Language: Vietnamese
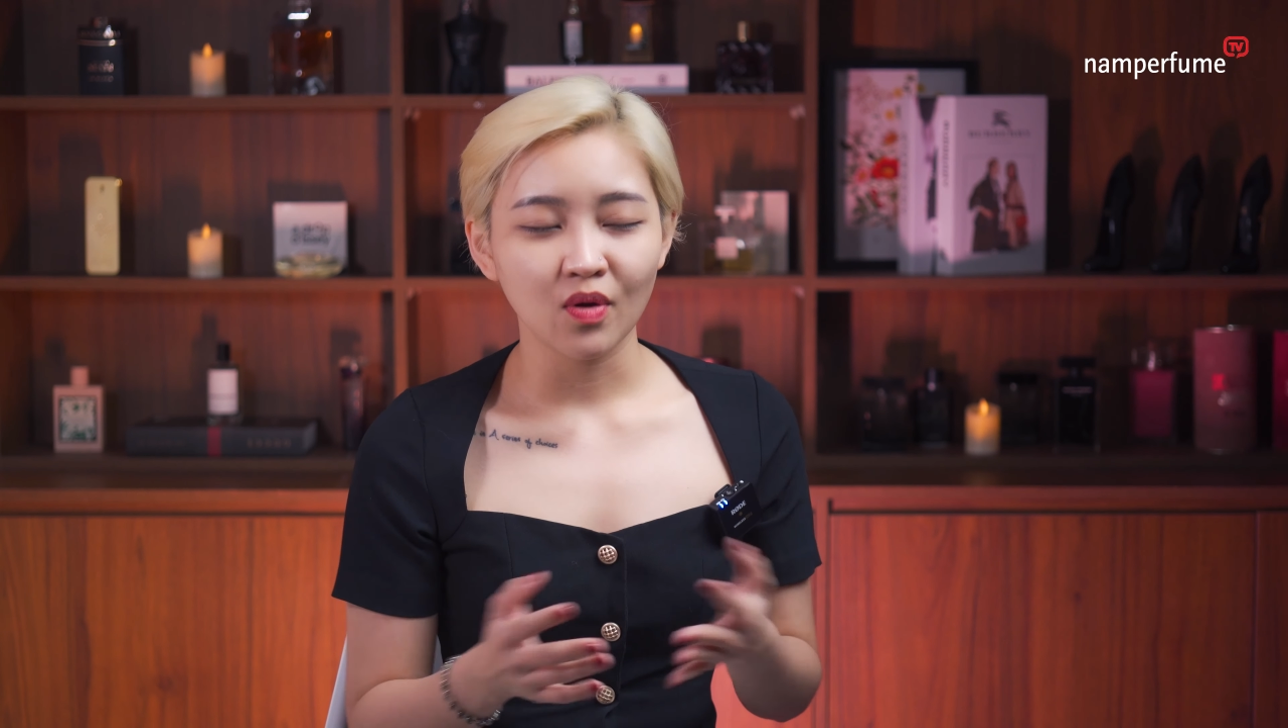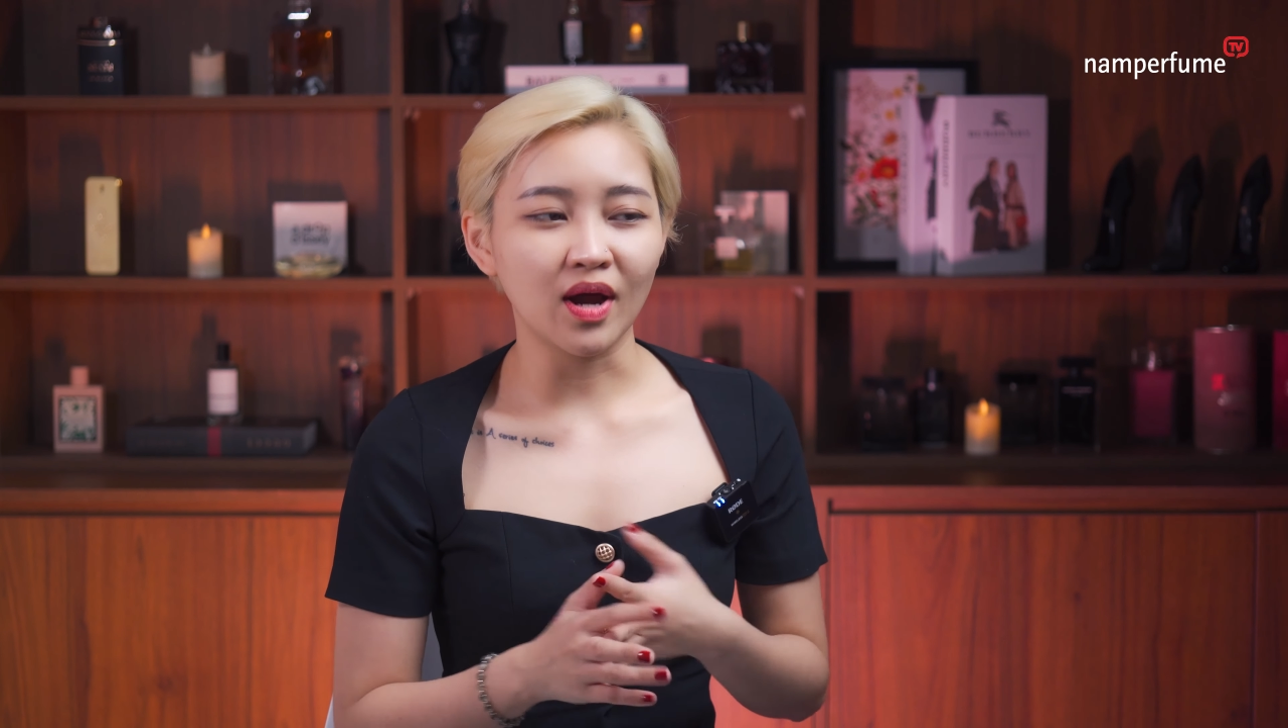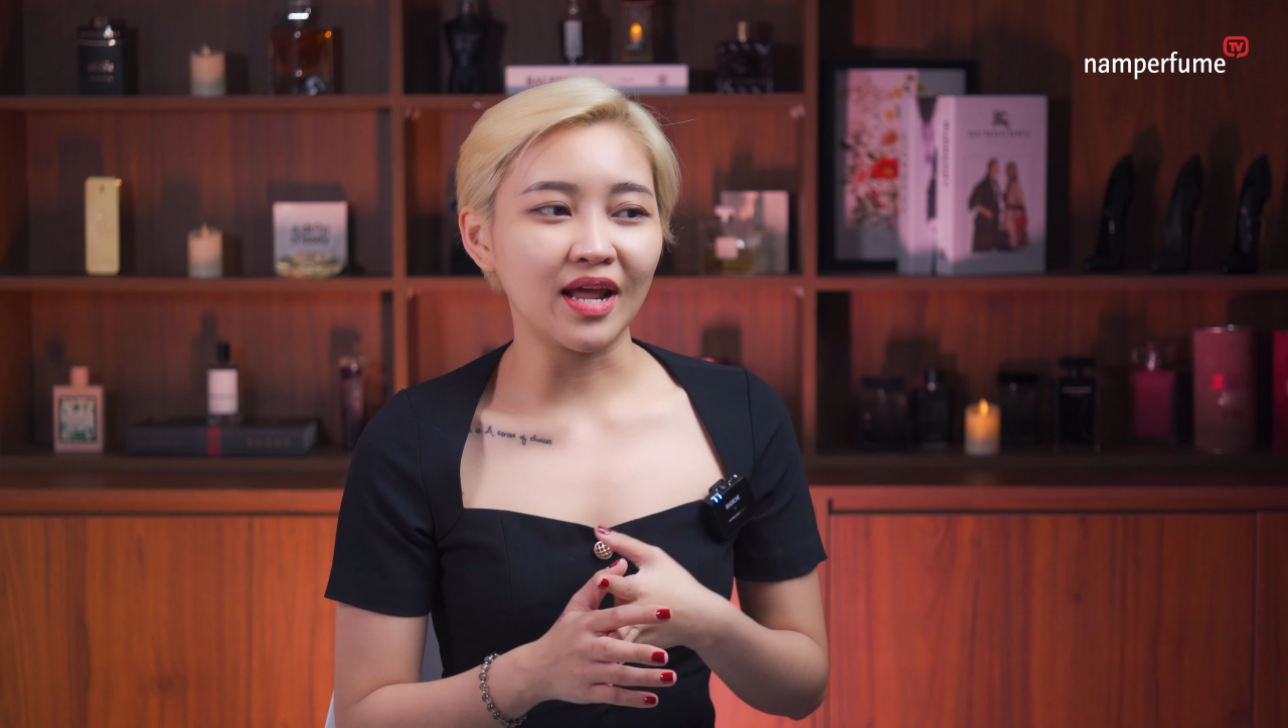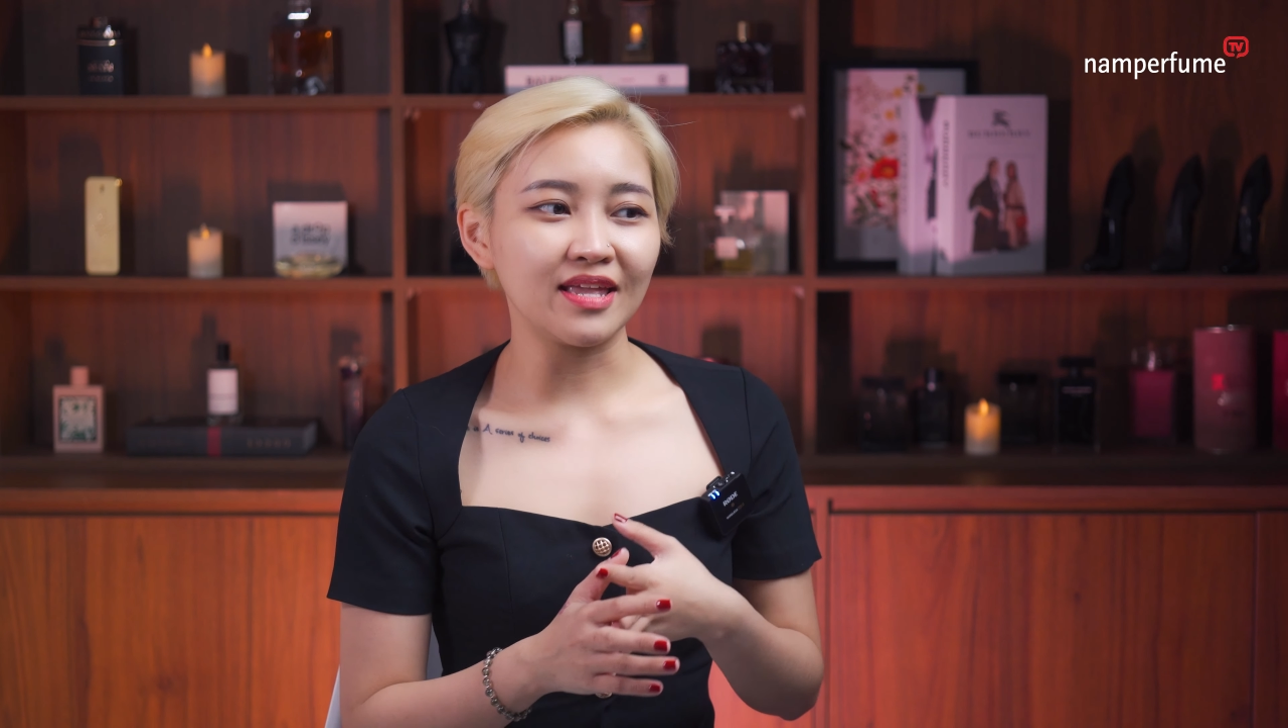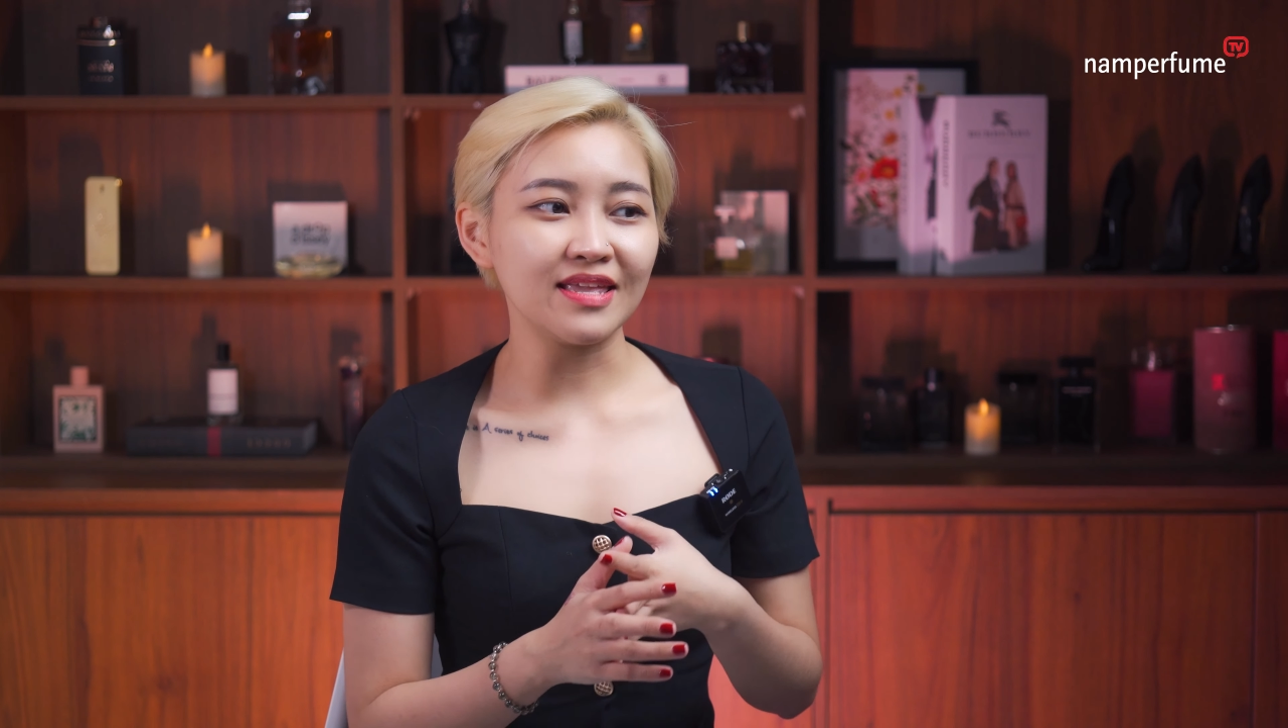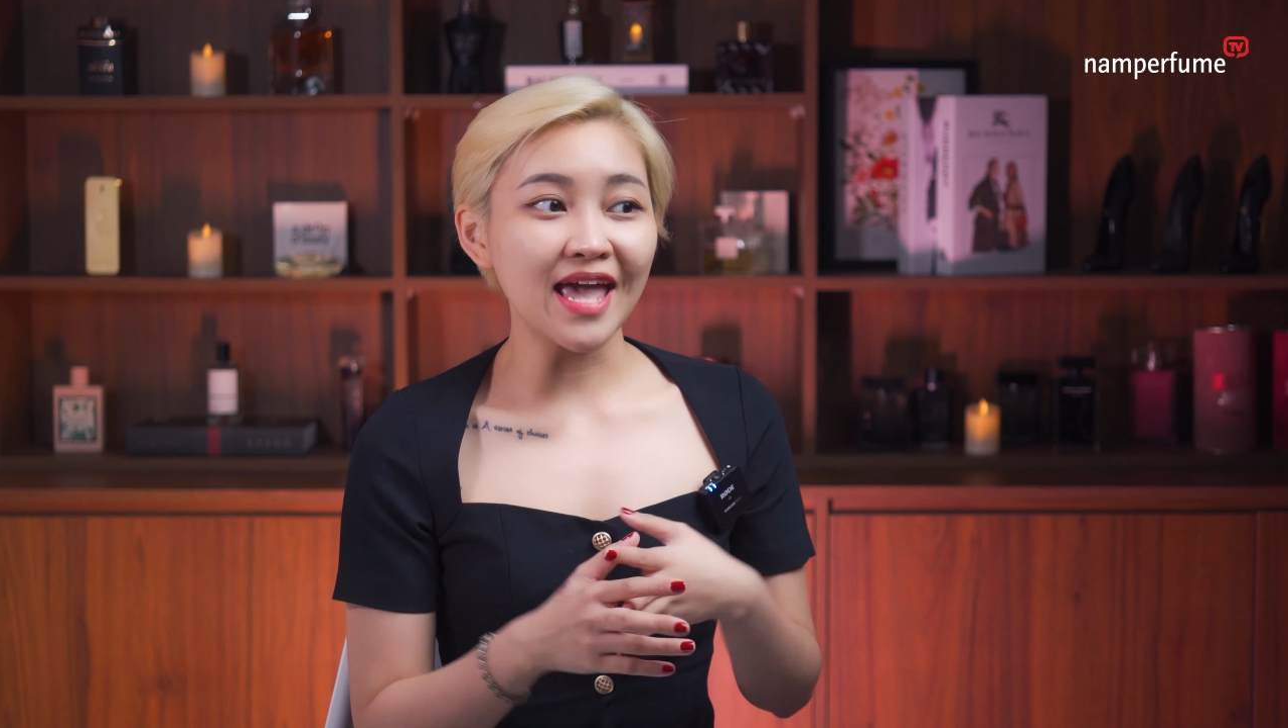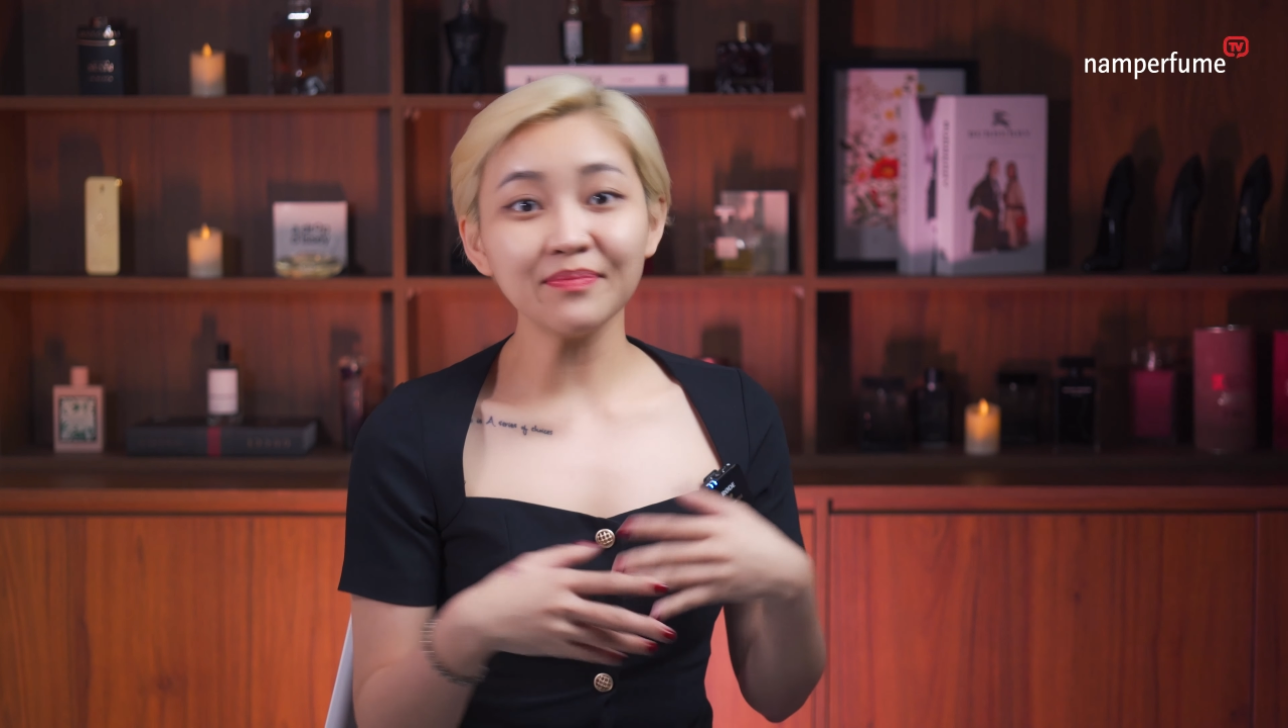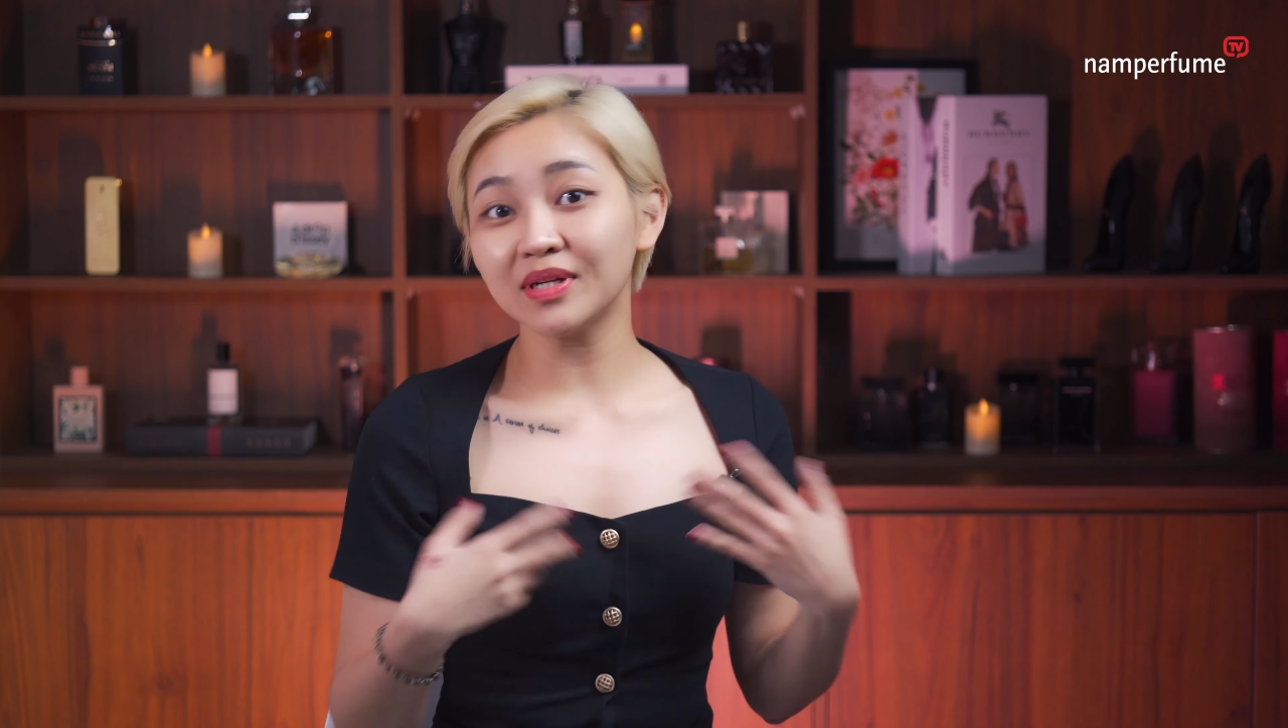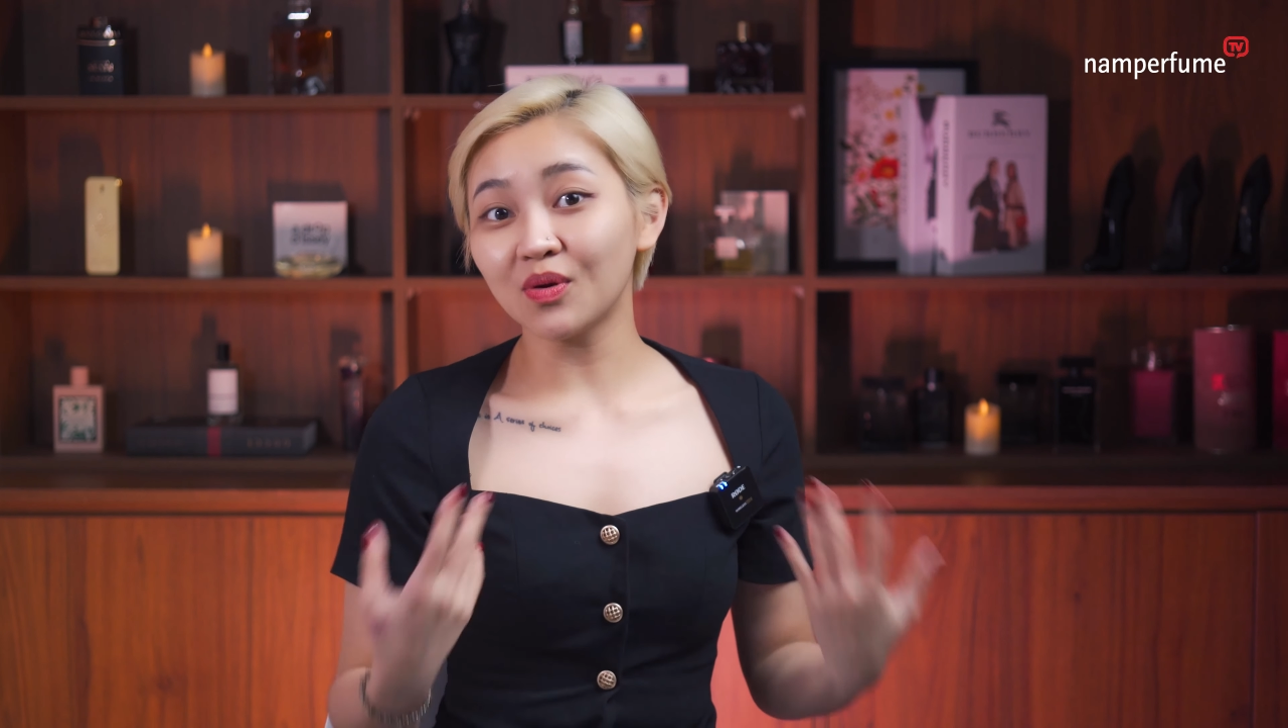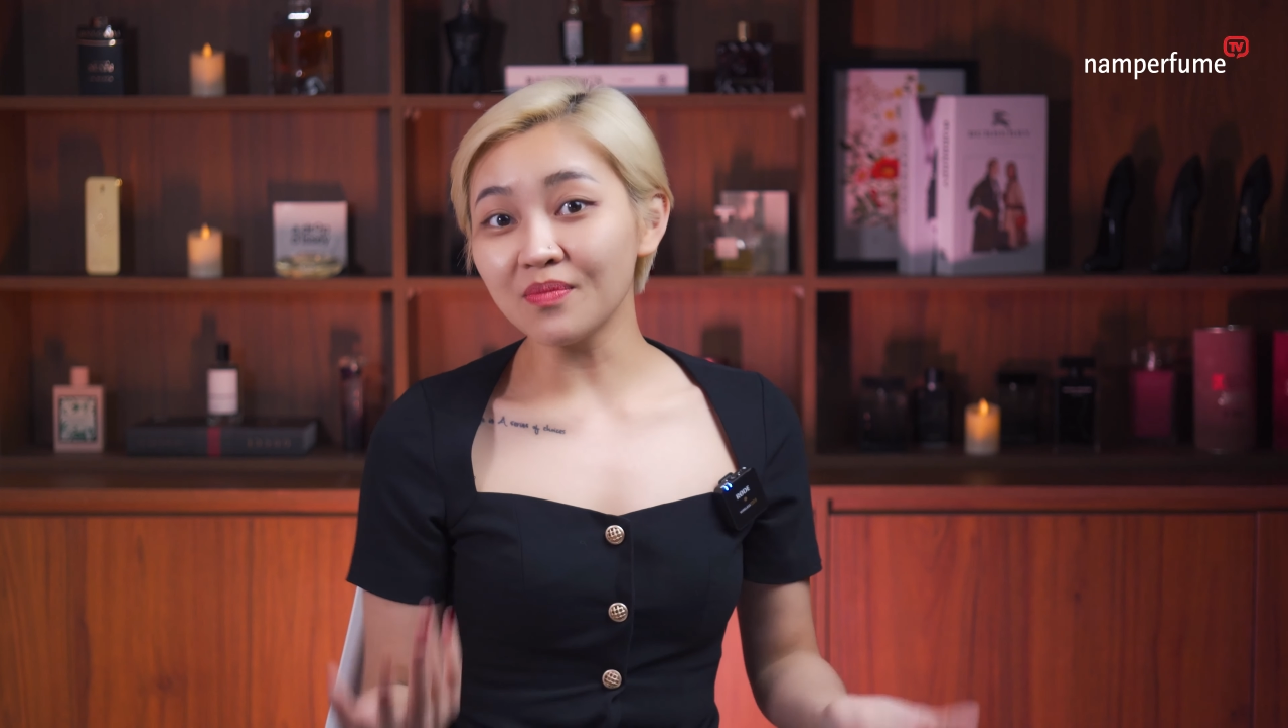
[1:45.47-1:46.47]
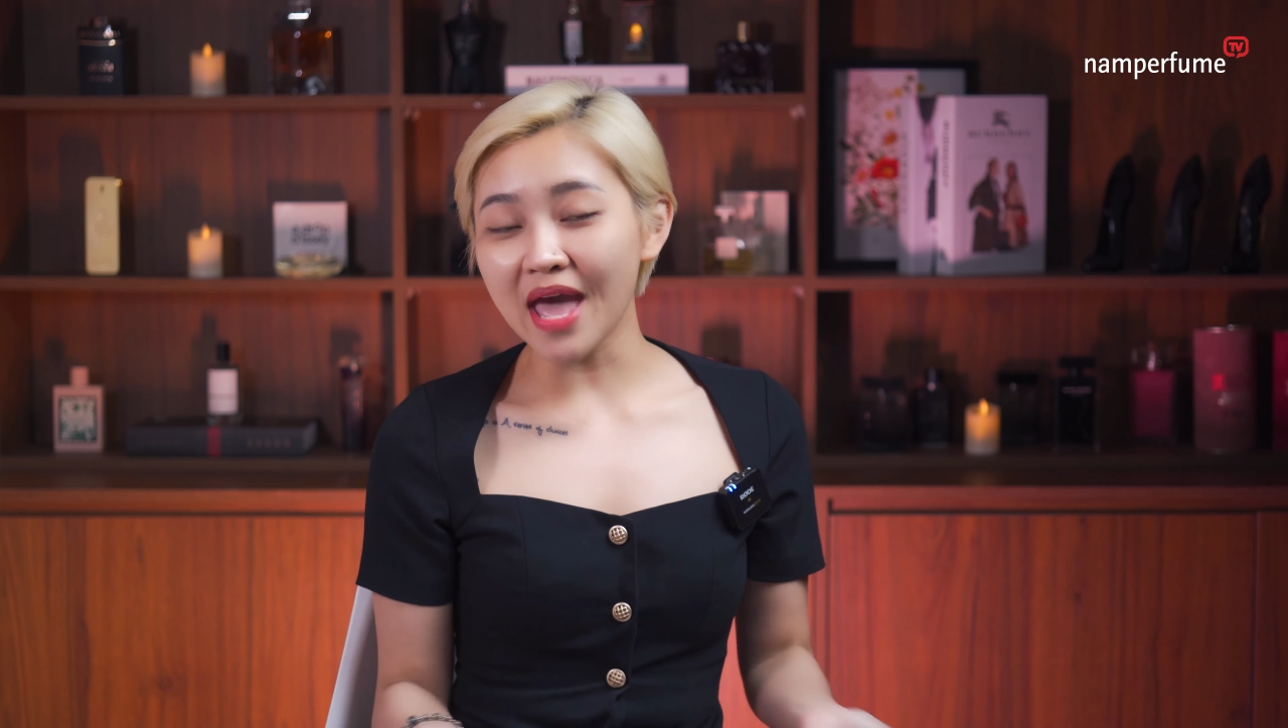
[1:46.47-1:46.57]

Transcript: hoặc là dáng mình cũng